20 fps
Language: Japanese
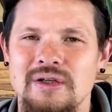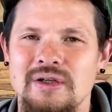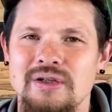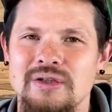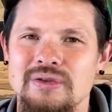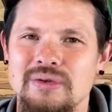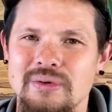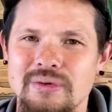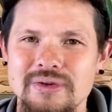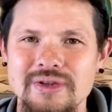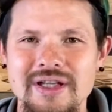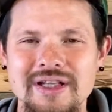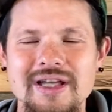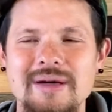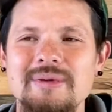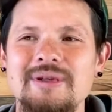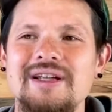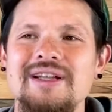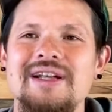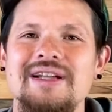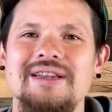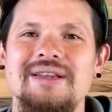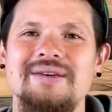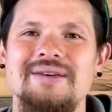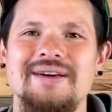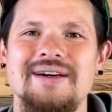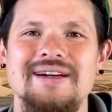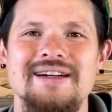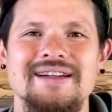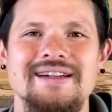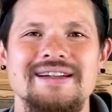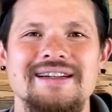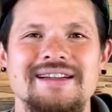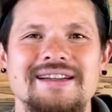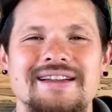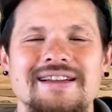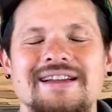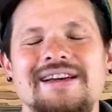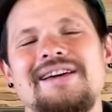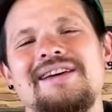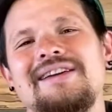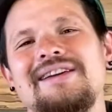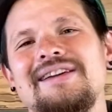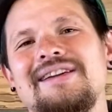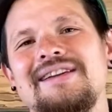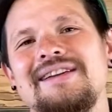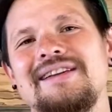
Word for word: そんなダビデだったのか。ね、